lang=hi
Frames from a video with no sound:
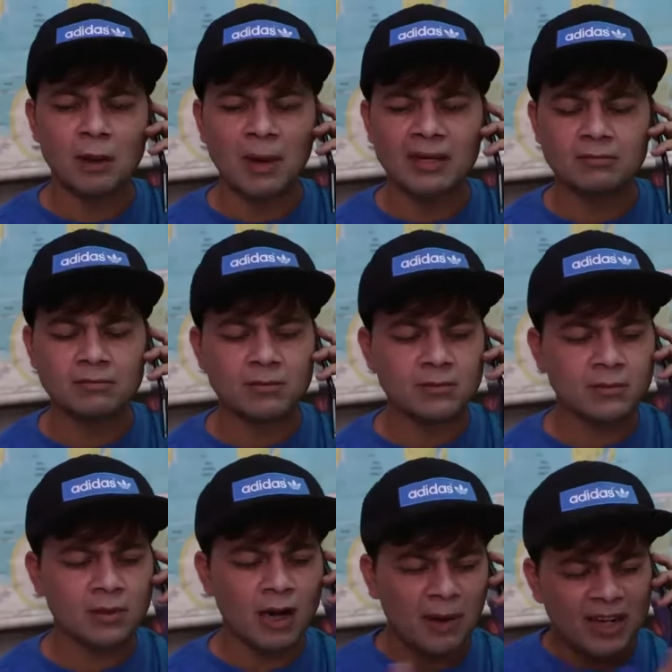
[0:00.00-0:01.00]
रामायण
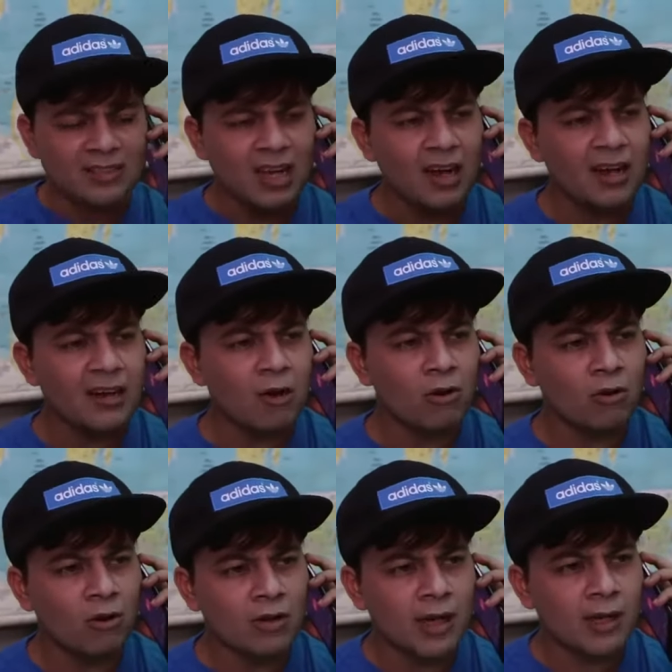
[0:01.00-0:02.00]
रामानंद सागर ने और
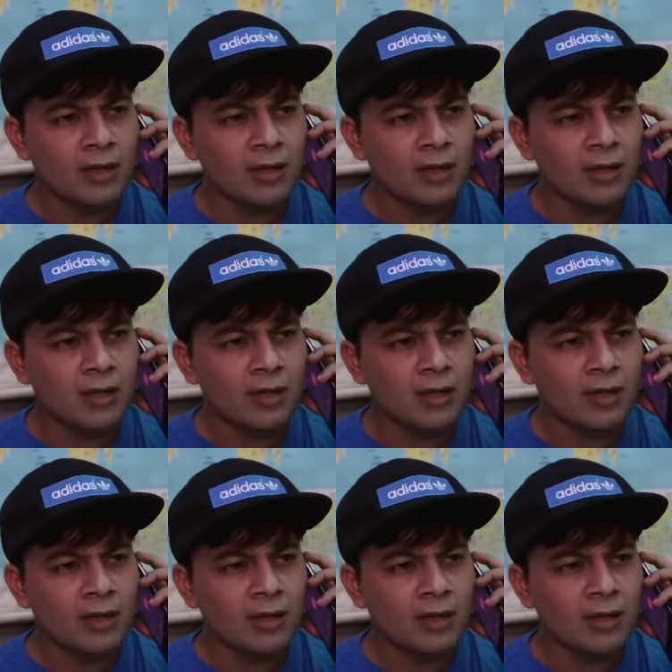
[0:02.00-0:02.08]
कौन